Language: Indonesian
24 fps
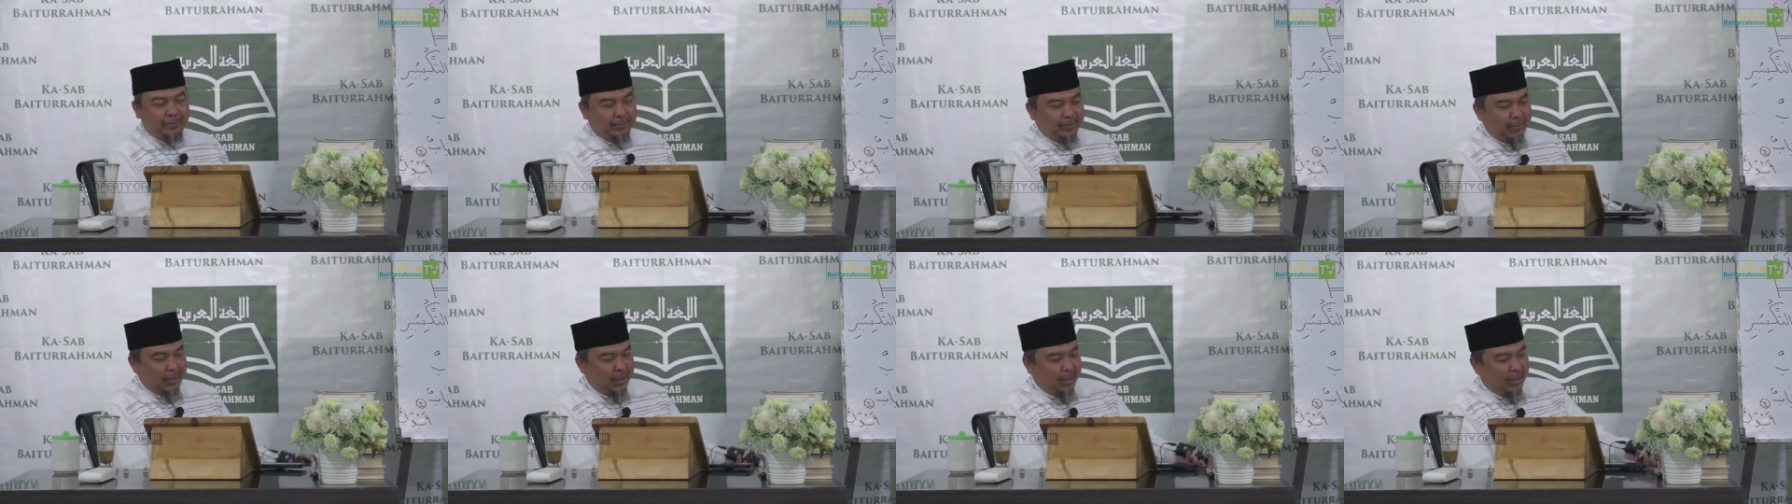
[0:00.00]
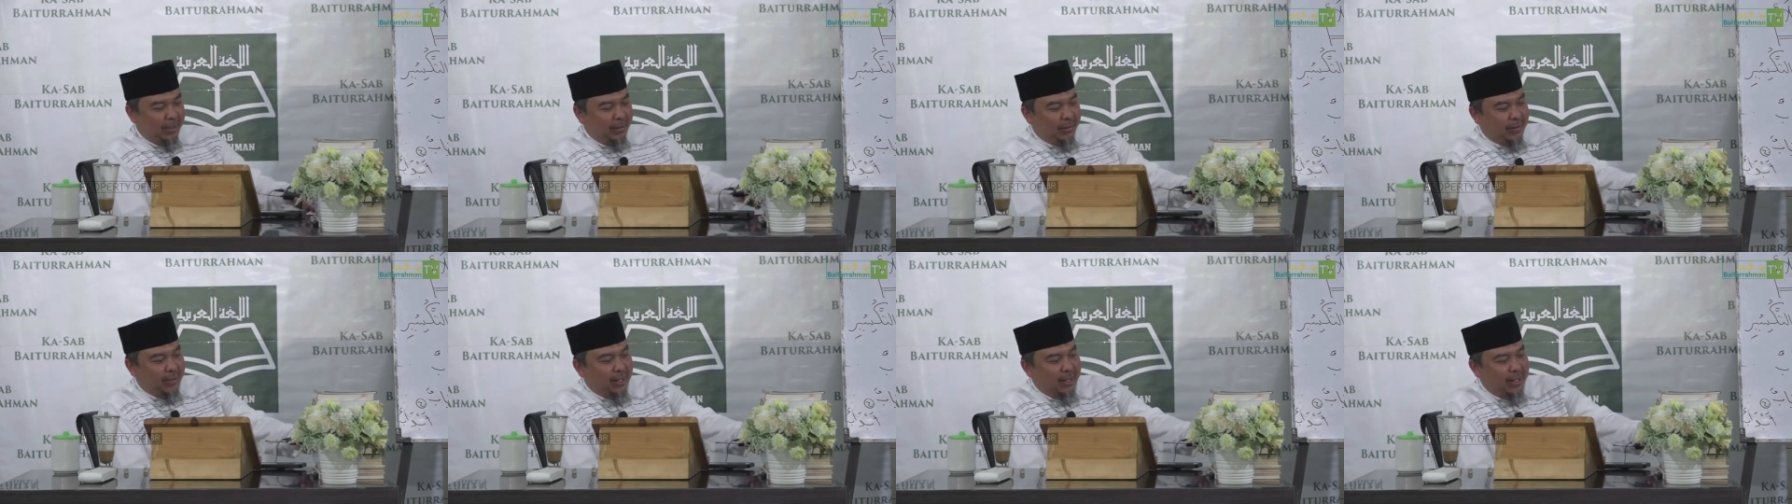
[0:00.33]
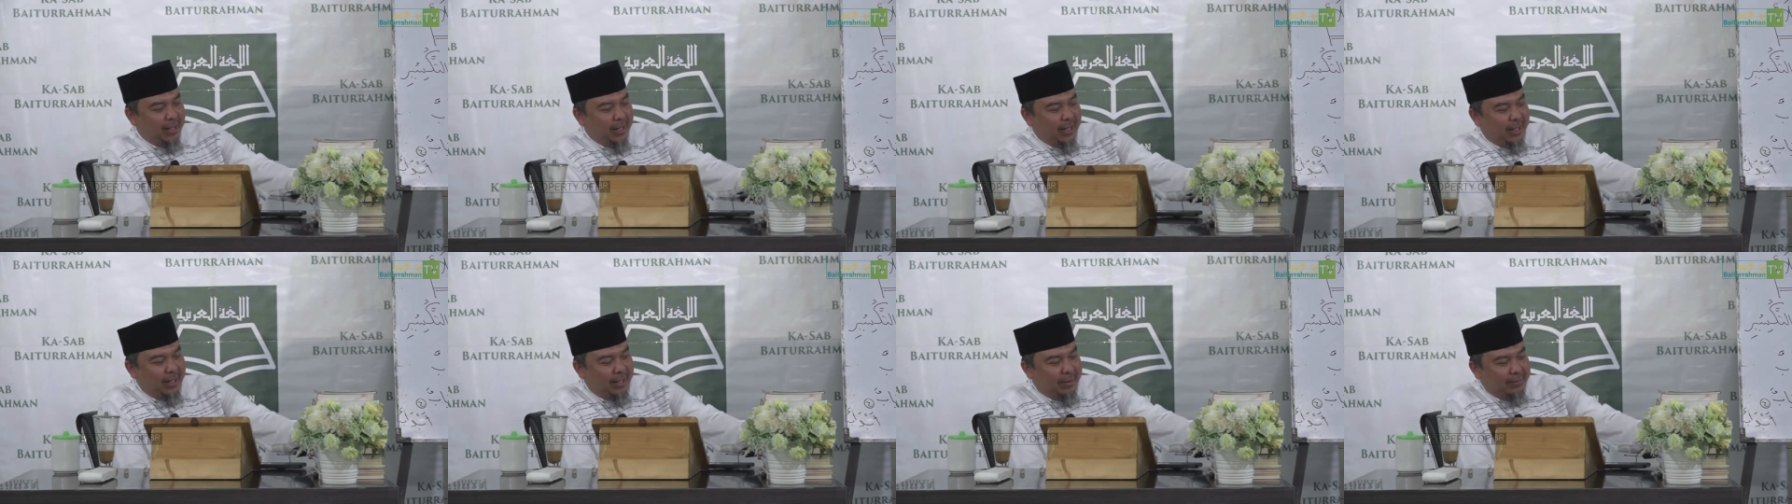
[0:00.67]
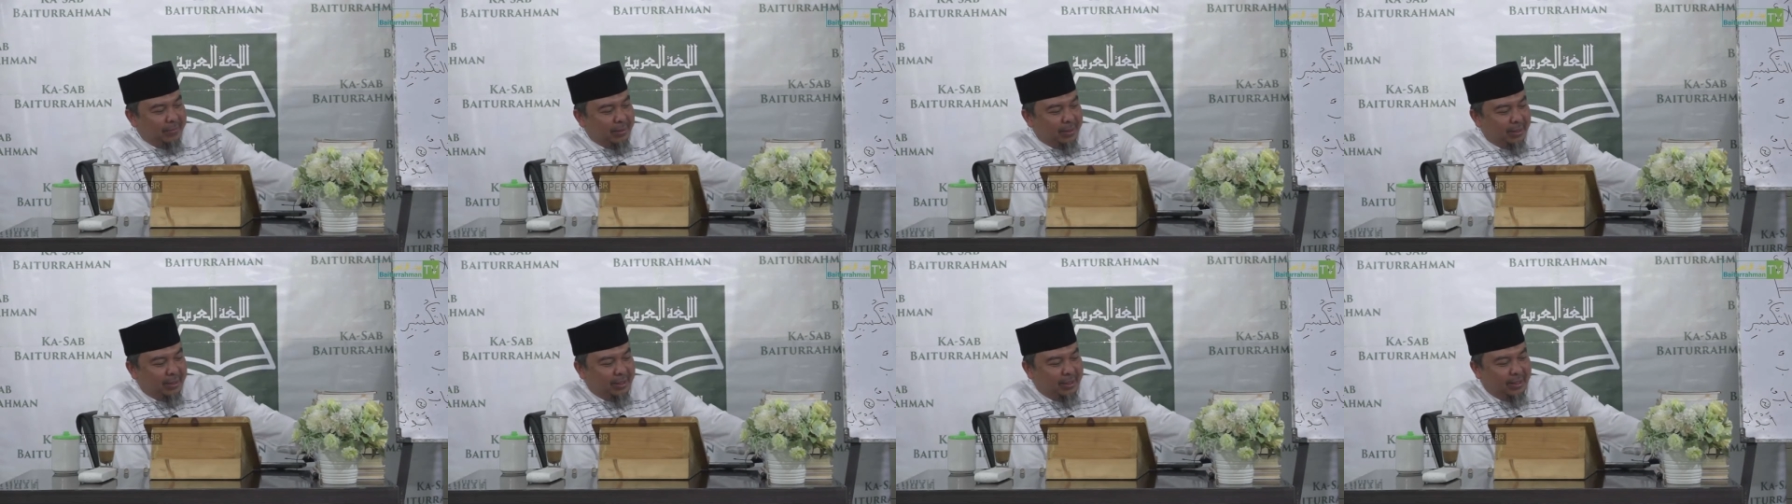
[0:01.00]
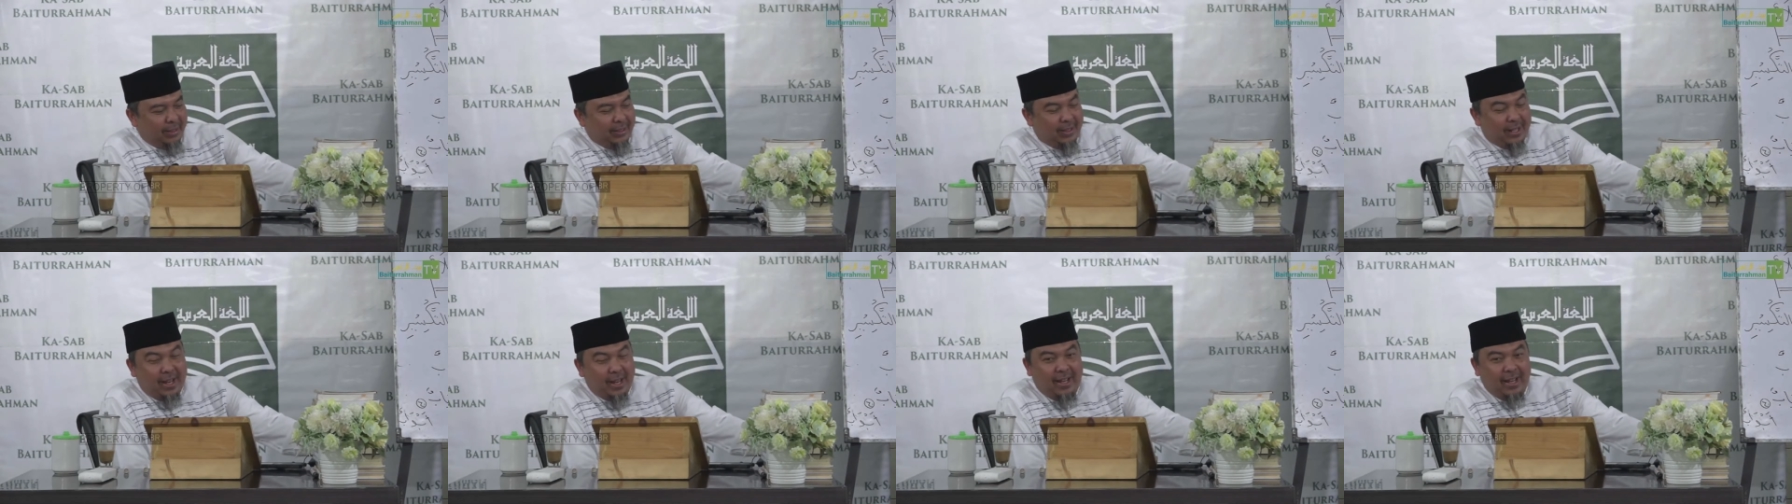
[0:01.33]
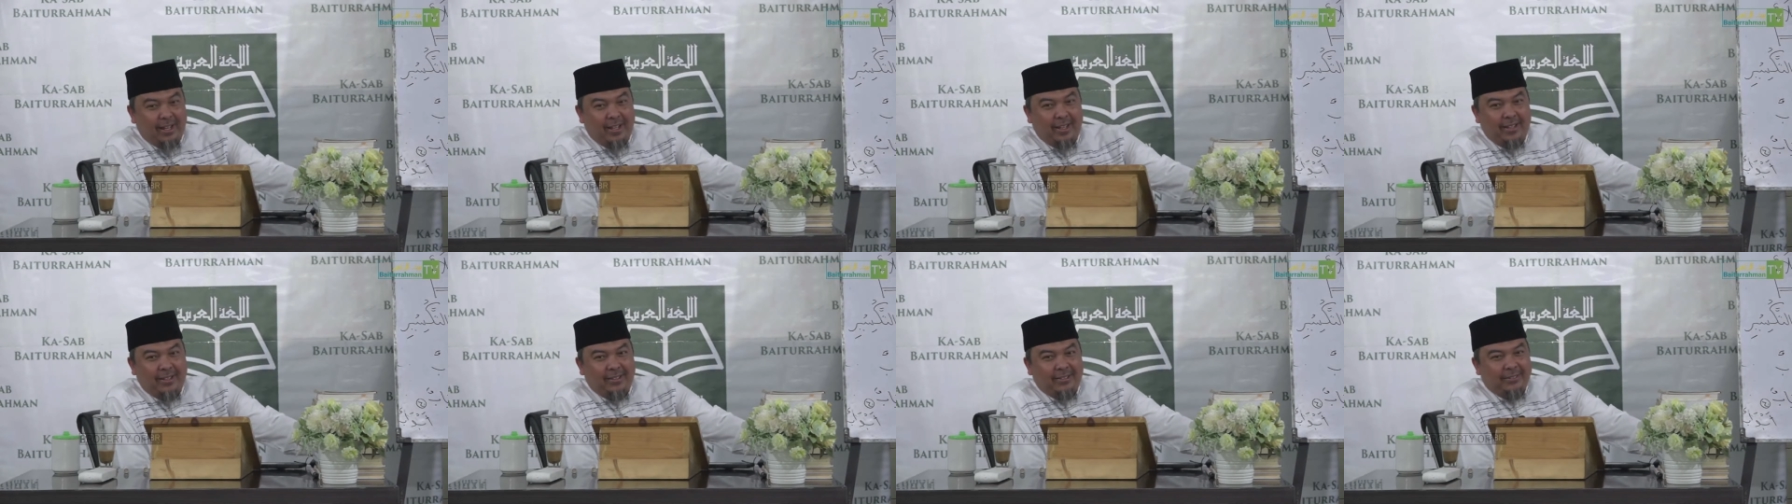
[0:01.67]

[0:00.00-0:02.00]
bagi orang lain, bagi kita ya.